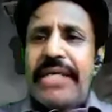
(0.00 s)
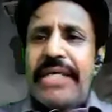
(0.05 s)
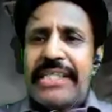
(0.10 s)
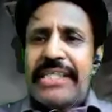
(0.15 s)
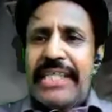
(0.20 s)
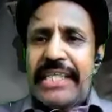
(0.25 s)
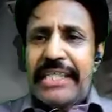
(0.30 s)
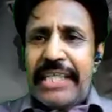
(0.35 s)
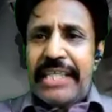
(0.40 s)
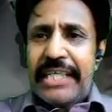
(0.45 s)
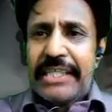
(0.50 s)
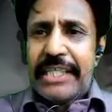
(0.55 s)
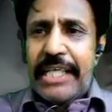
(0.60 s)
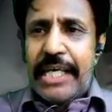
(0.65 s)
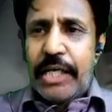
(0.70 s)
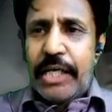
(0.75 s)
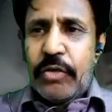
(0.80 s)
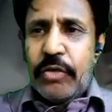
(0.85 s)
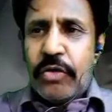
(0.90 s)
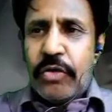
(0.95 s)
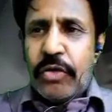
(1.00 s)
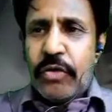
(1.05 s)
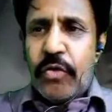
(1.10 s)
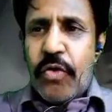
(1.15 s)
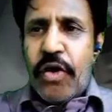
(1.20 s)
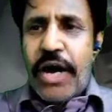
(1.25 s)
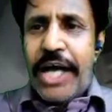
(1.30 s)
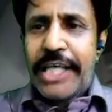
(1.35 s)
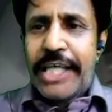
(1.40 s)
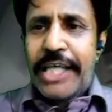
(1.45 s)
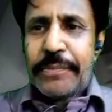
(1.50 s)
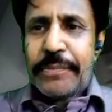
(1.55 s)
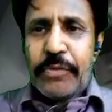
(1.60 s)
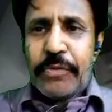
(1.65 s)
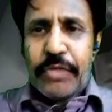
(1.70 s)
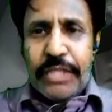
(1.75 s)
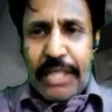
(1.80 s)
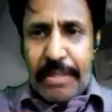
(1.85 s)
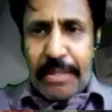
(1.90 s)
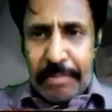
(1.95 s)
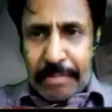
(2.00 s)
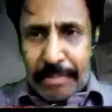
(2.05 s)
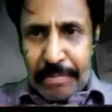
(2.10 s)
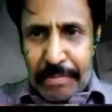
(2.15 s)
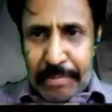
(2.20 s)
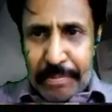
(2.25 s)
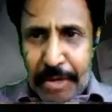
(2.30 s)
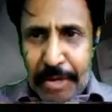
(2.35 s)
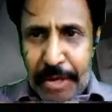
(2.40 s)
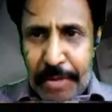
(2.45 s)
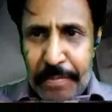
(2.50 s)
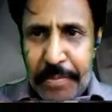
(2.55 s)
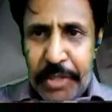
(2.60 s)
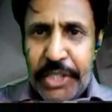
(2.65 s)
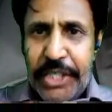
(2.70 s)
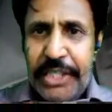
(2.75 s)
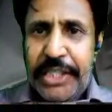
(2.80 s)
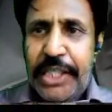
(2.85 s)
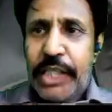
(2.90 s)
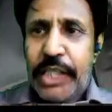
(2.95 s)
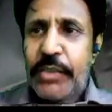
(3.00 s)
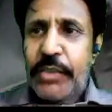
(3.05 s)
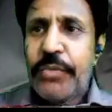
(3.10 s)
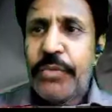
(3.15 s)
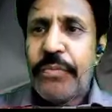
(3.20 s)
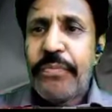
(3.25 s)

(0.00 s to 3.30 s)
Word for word: इसमें आपको ये थ्रॉटल दिखेंगे और ये फ्लैप दिखेंगे मैं इसे आपको